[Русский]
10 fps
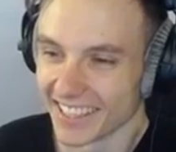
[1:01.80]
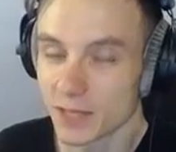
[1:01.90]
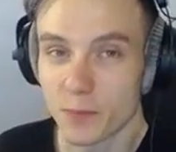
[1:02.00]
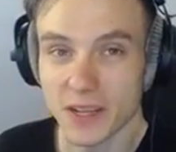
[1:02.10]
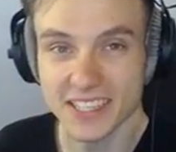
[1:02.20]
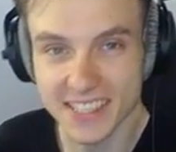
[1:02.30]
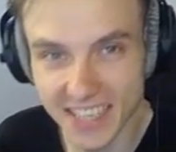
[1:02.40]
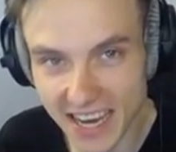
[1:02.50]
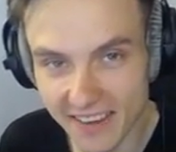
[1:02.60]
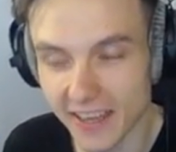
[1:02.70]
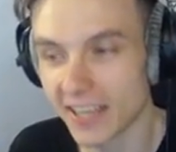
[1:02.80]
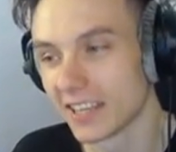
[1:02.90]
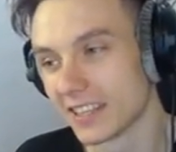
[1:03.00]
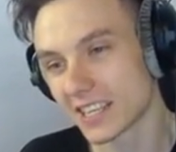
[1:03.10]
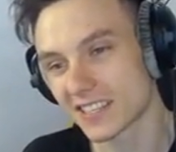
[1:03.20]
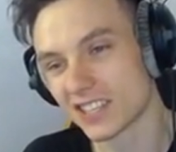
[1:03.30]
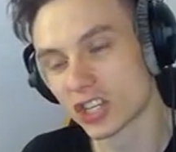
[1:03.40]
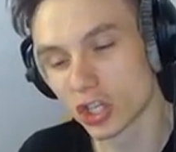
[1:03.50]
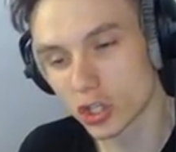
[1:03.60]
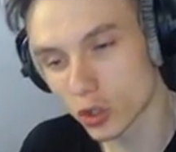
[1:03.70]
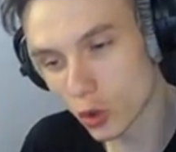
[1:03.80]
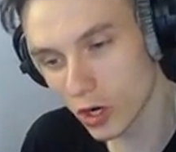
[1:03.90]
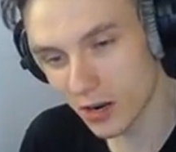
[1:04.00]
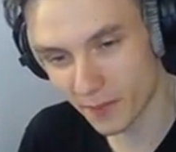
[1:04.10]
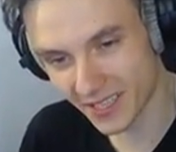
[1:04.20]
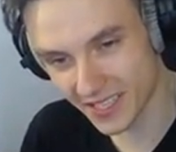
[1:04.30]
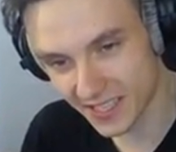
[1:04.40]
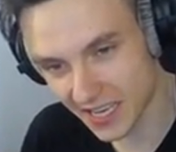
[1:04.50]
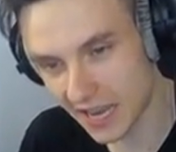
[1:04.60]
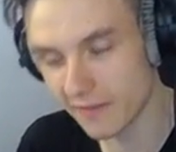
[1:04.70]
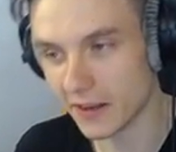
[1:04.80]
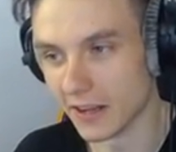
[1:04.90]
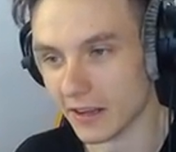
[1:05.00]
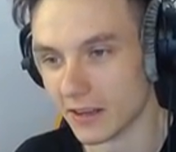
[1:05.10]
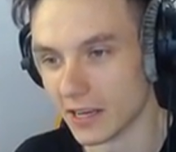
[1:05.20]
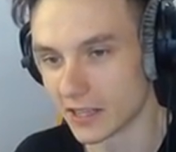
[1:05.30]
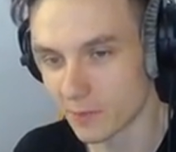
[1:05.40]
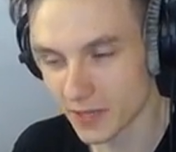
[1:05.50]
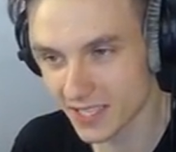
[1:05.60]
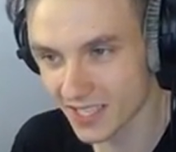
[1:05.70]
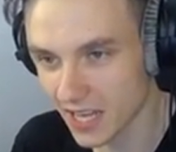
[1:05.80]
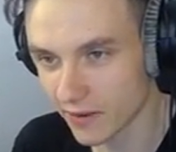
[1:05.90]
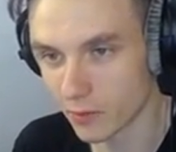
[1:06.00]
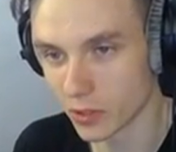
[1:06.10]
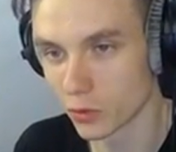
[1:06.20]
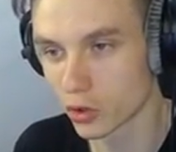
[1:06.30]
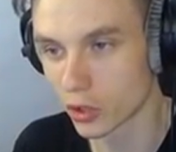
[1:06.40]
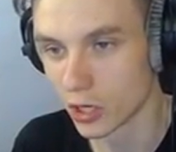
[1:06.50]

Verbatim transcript: Нас подставили, нас жестоко подставили. Это подстава, потому что